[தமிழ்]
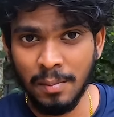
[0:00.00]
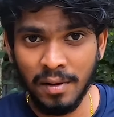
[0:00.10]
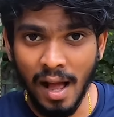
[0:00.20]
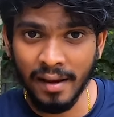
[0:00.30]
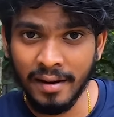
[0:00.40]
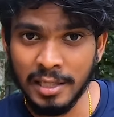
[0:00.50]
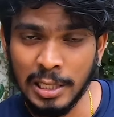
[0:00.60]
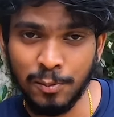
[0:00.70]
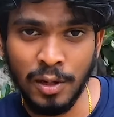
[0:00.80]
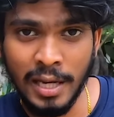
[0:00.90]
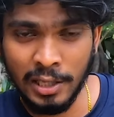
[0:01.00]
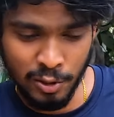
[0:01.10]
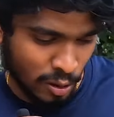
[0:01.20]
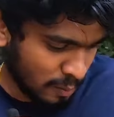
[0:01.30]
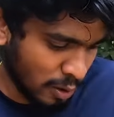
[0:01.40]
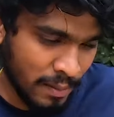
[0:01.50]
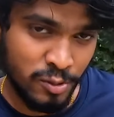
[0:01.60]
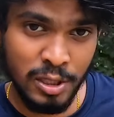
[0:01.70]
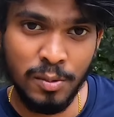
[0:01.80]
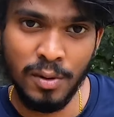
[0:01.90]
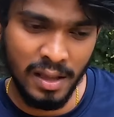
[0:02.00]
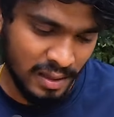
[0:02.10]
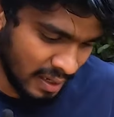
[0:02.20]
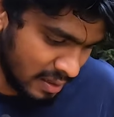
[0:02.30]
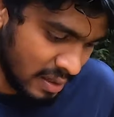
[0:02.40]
நம்ம லாங் ரைட் எடுத்துகிட்டு போனால் எந்த ஒரு பொருளுமே தூக்கிட்டு போக முடியாது இல்லை